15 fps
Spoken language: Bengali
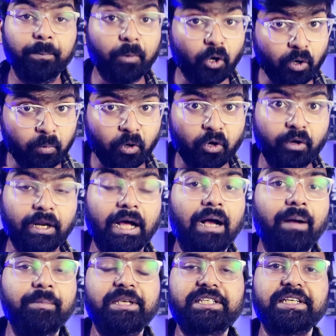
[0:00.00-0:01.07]
বড় বড়
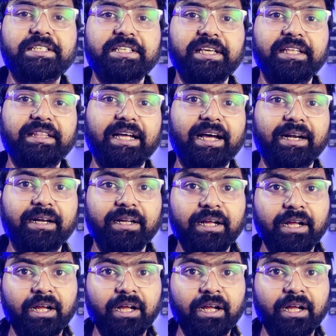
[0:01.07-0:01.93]
নাম এসেছে তার